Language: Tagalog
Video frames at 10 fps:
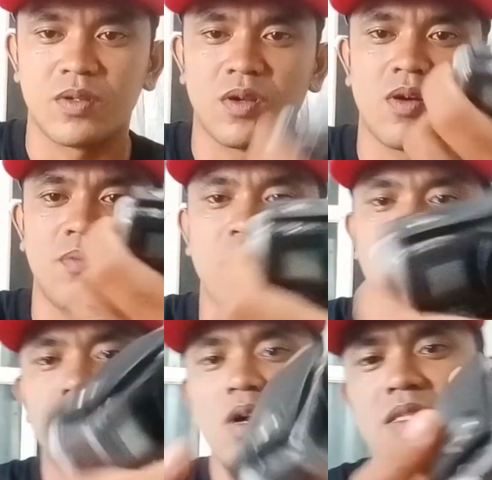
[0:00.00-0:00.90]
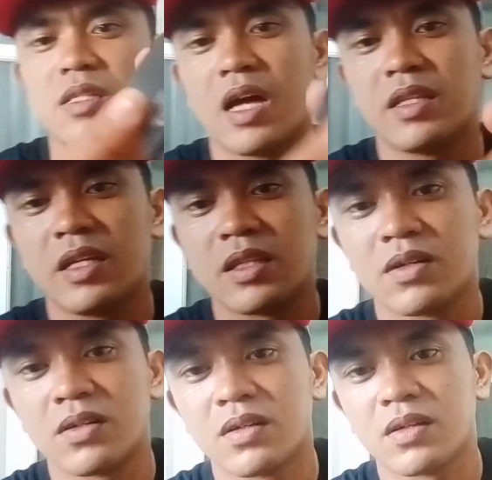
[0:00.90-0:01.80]
So, ang pagbukas niya dito,
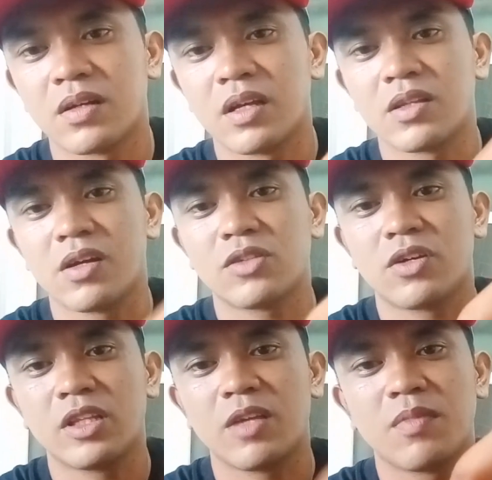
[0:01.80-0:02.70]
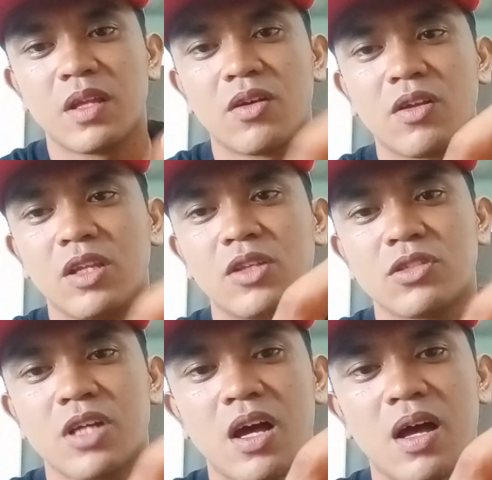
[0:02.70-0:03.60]
ito, itong itim na to, dito
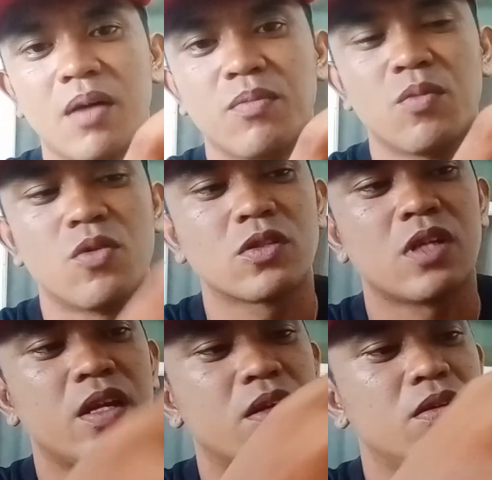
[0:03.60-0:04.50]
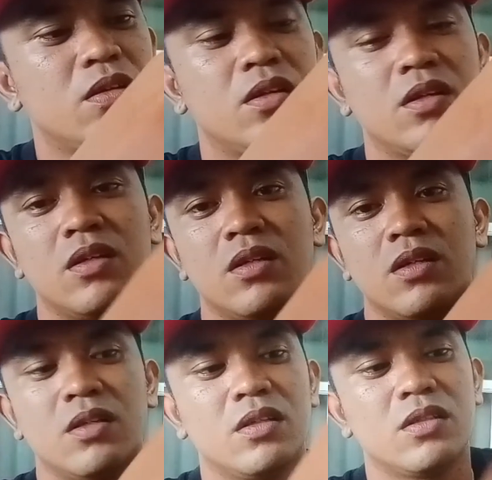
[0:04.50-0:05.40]
siya bubuksan, no?
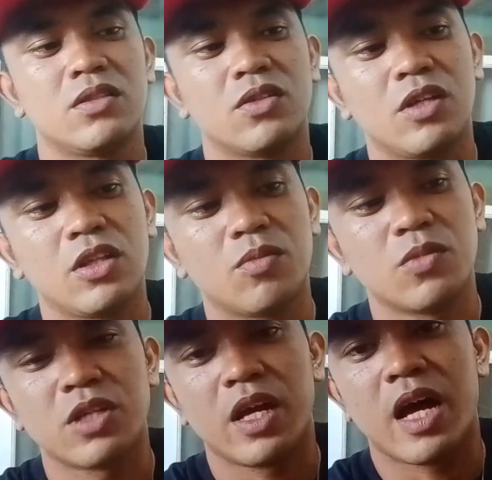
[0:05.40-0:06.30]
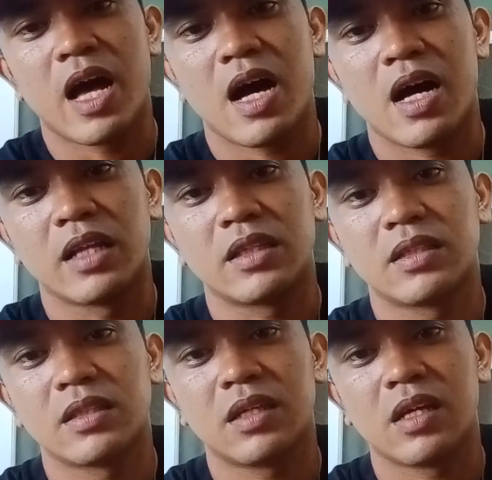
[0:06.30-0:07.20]
So dito mo siya iaangat.
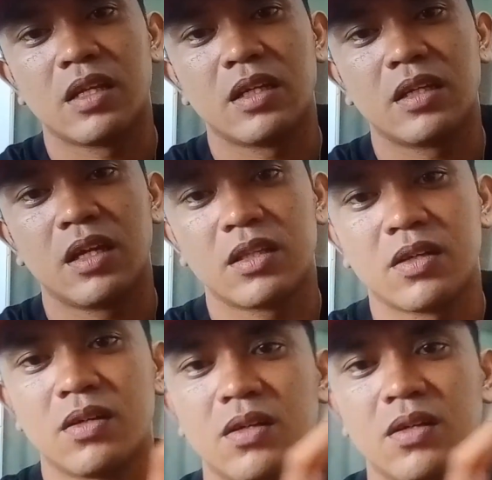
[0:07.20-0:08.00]
Yan, ito.